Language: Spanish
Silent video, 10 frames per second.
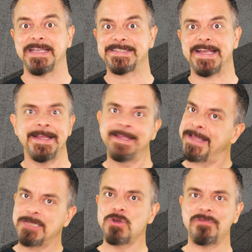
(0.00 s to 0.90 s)
Esa
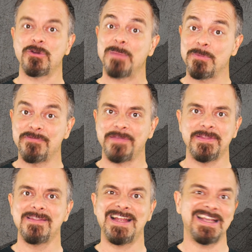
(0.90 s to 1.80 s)
es una forma muy
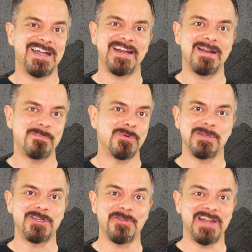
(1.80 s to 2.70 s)
fácil de alejar al
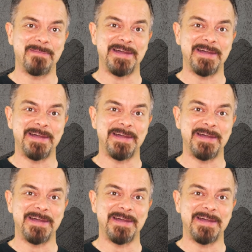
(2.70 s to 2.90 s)
público de la